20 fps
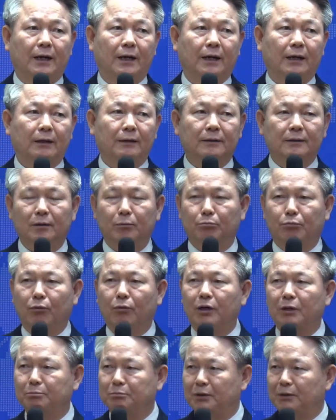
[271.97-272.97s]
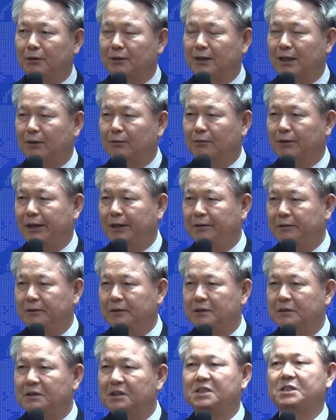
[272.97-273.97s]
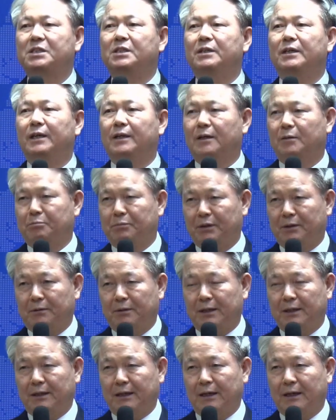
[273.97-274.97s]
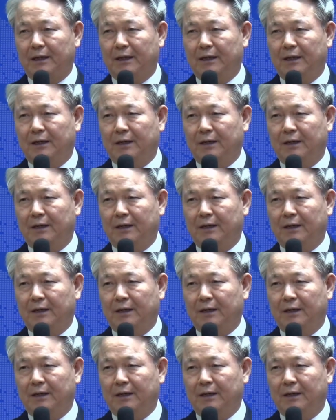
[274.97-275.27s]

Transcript: 그러니까 뭐가 필요하다고 그래요? 지혜가 필요하다.